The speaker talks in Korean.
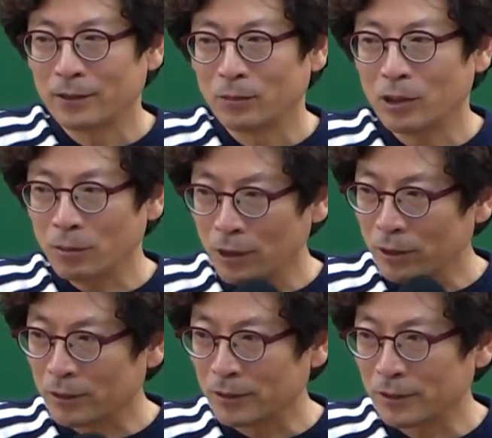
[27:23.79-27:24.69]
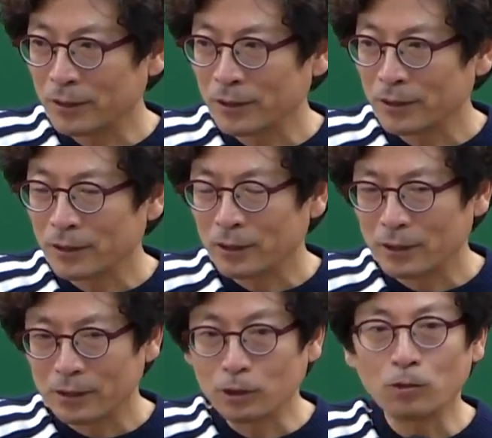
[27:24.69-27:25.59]
버려버려.
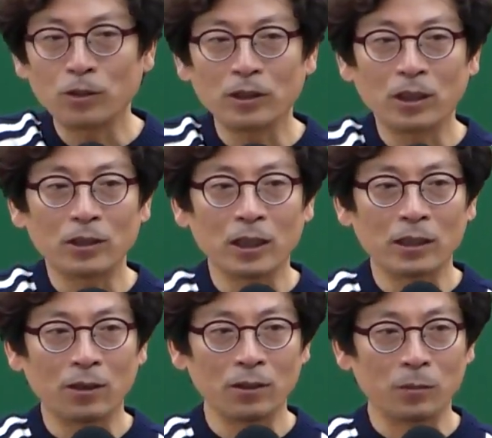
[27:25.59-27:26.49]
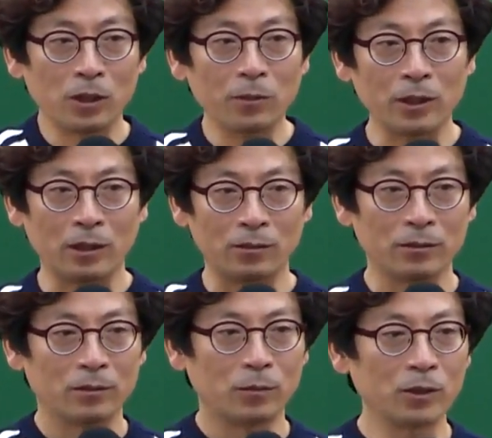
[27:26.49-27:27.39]
그 정도는 그냥 어떻게 한다고요? 버려버리라고.
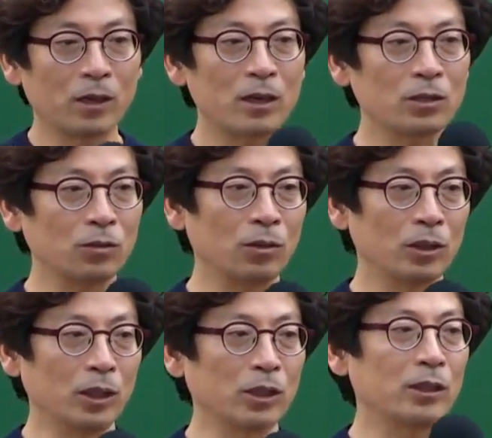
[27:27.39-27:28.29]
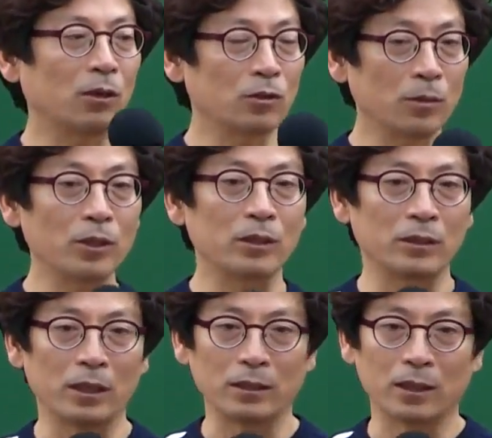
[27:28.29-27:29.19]
버려가지고 2000이라고 써버리는
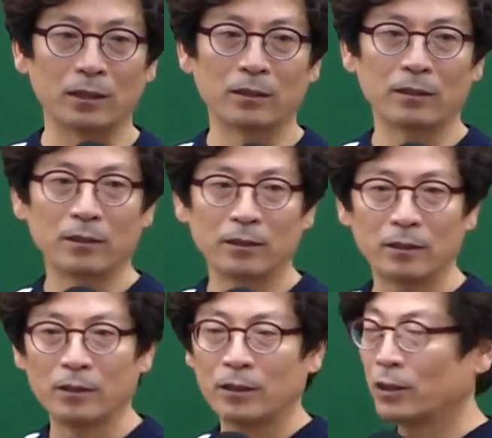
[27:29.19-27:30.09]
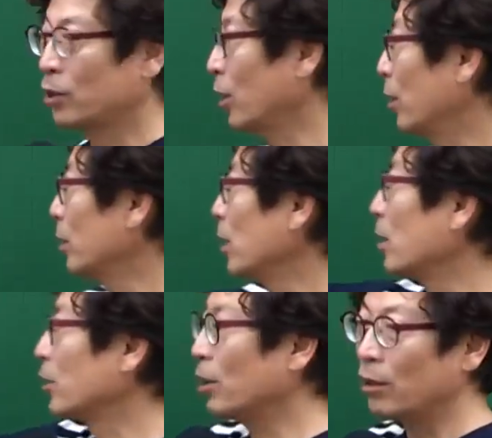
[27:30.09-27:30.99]
거야, 그냥.
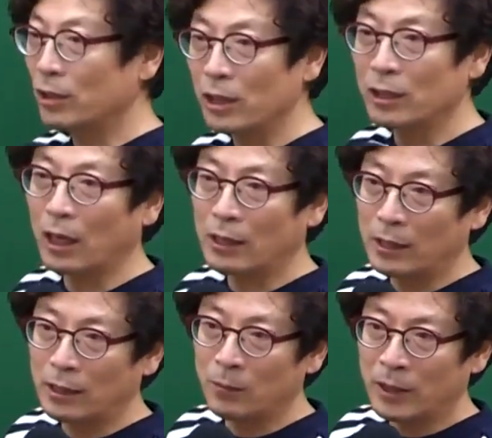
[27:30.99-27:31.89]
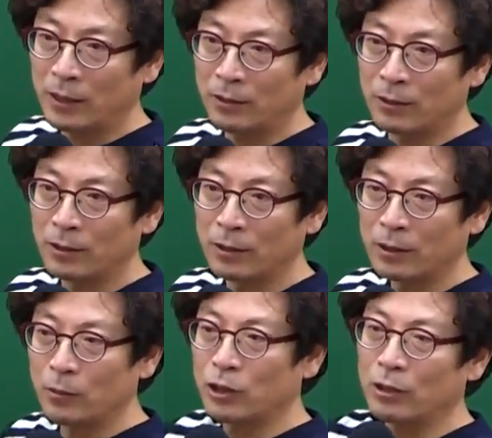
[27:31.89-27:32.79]
천일, 천일 이렇게 계산이 됐단 말이에요.
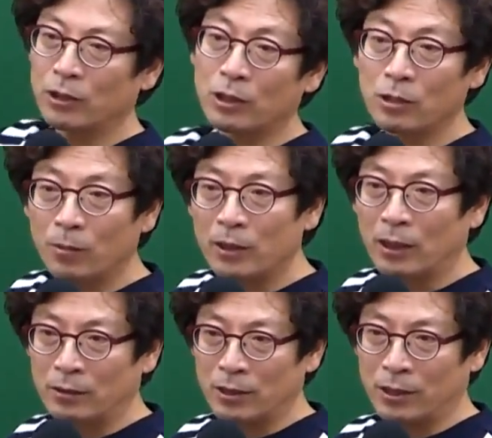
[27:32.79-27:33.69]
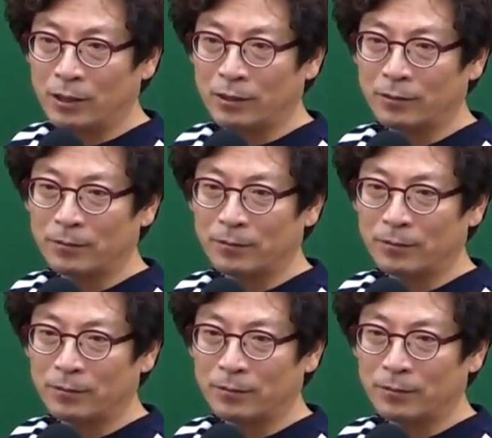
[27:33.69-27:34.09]
그럼 천, 천 써버리는 거지.